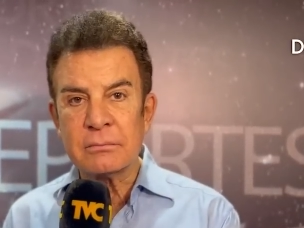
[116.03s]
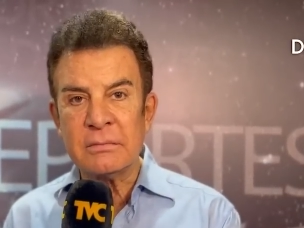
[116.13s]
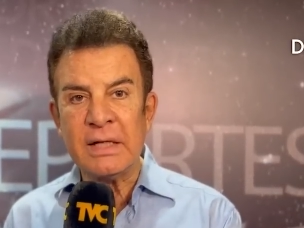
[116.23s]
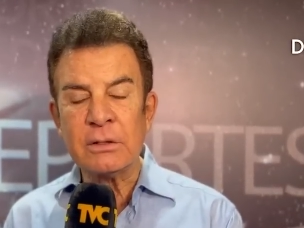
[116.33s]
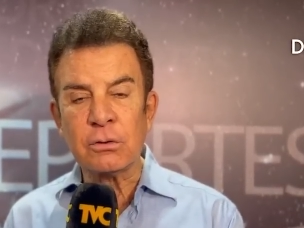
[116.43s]

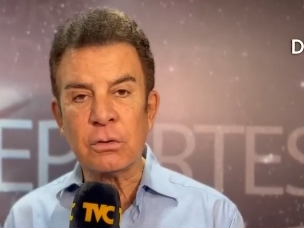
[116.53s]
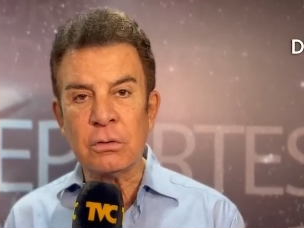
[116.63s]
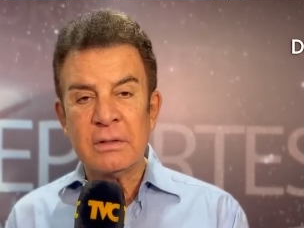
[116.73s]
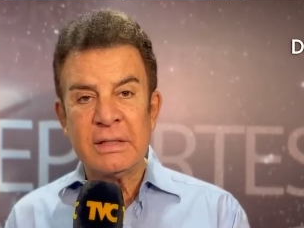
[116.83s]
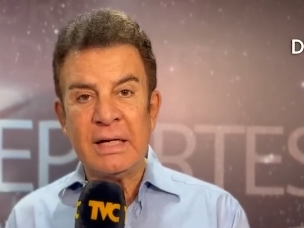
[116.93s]

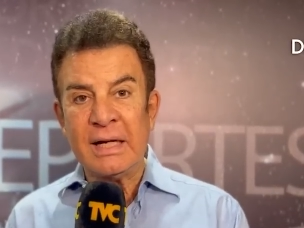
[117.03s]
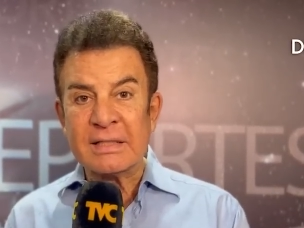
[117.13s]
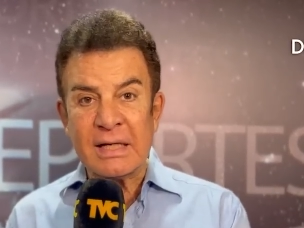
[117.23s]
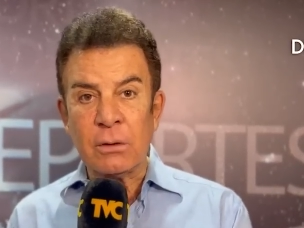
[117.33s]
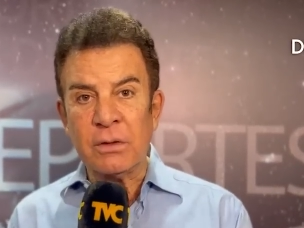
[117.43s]
dentro de la
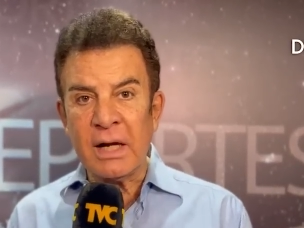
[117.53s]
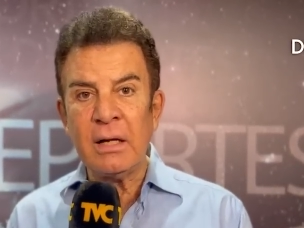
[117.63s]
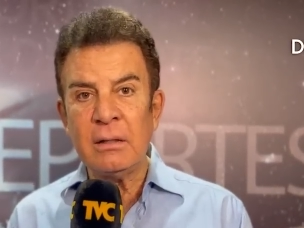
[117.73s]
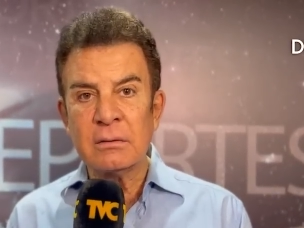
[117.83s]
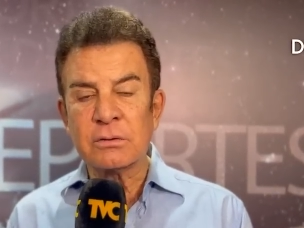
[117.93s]

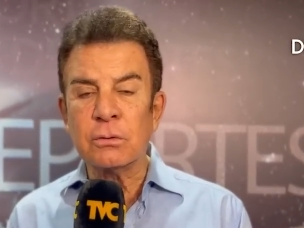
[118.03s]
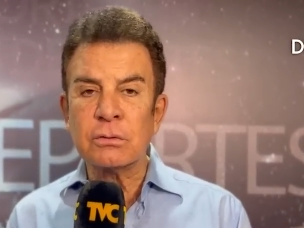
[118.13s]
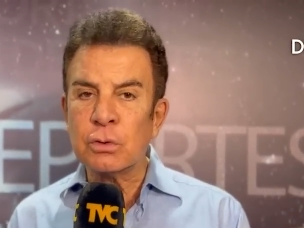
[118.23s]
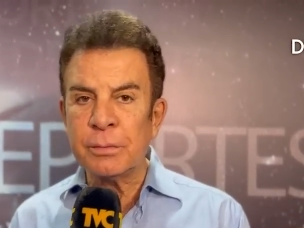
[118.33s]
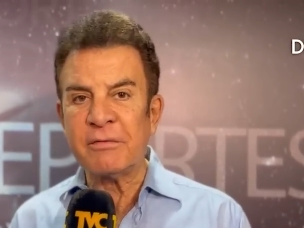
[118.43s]
hexagonal son
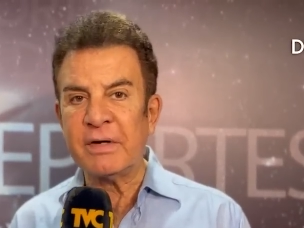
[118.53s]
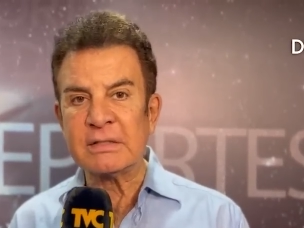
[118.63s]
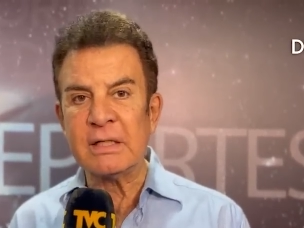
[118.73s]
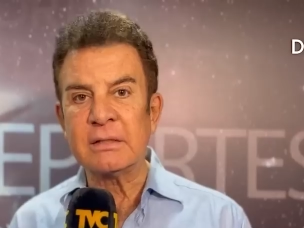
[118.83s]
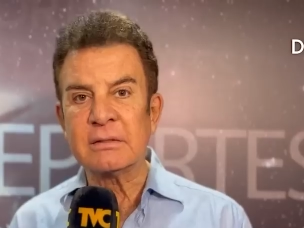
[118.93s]
súper
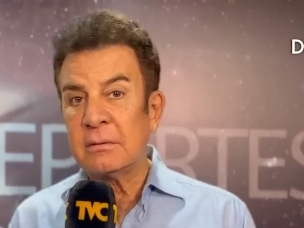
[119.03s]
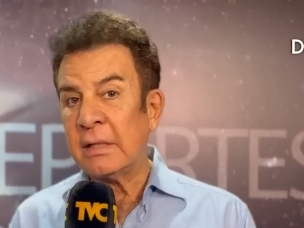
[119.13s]
fáciles.